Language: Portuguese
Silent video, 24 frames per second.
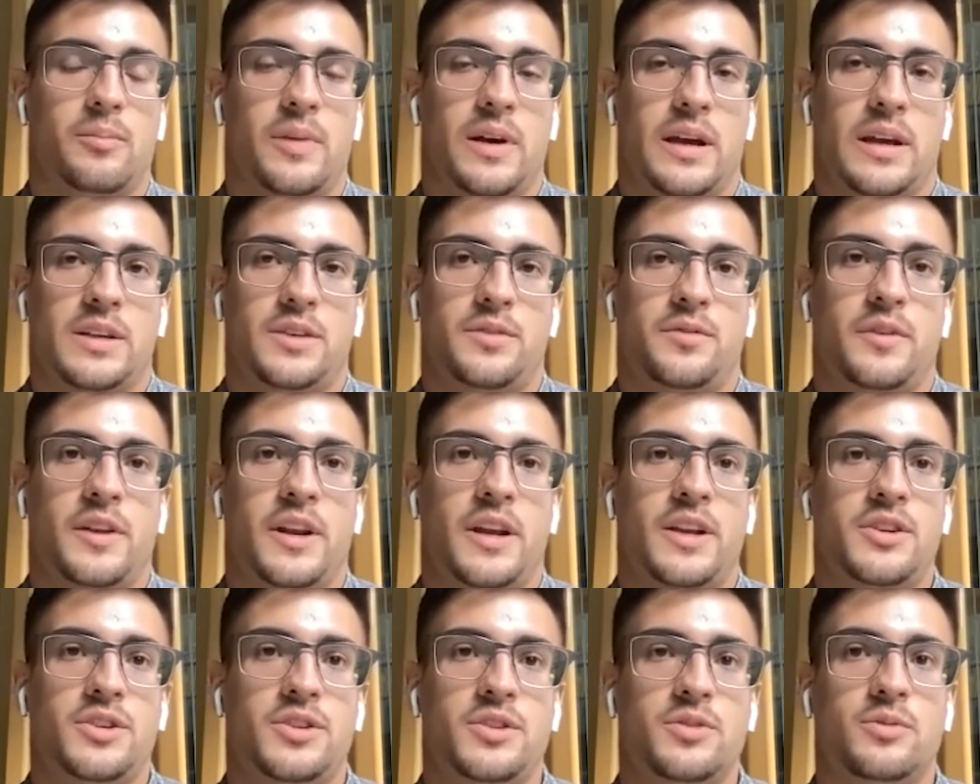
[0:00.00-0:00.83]
É
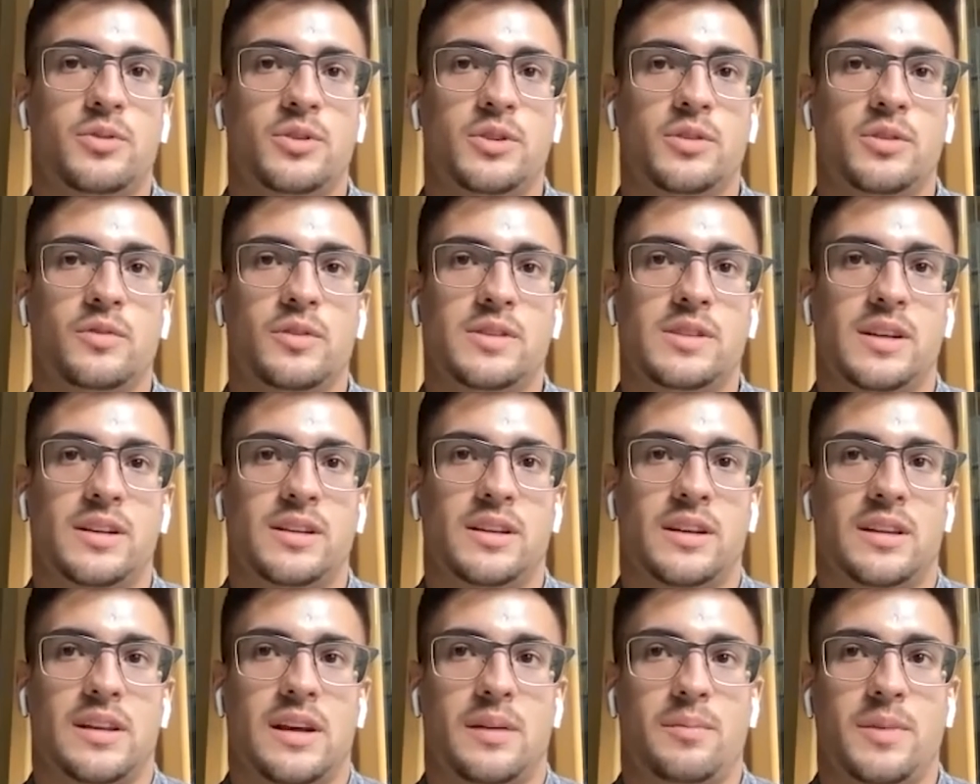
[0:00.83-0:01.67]
diferente de quando você
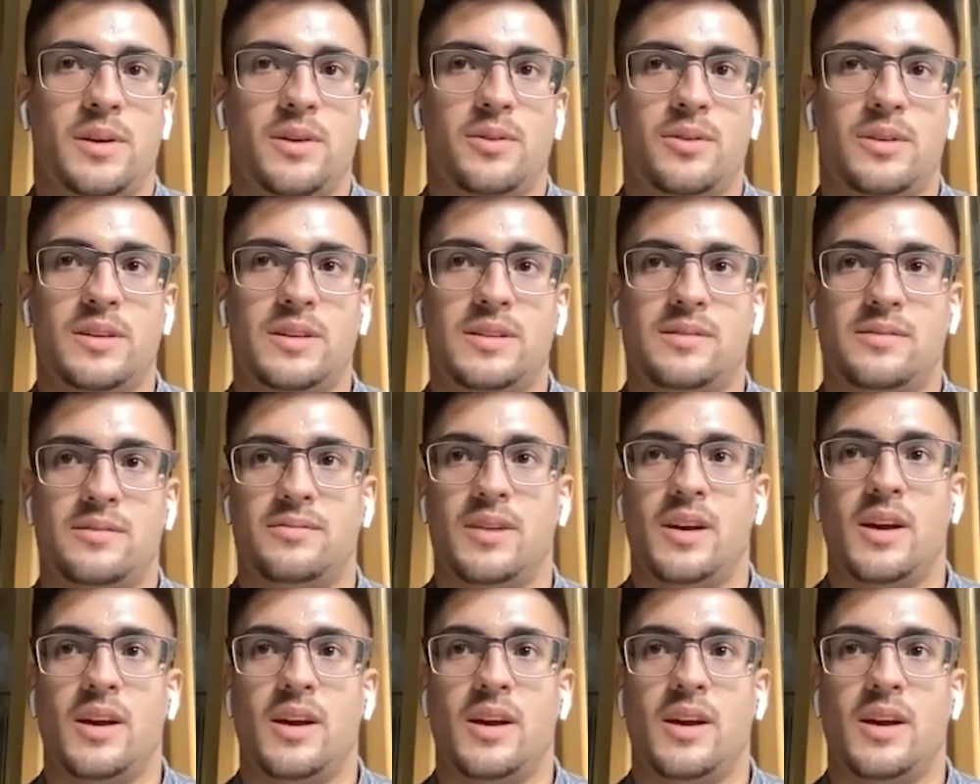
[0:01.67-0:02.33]
ainda está meio que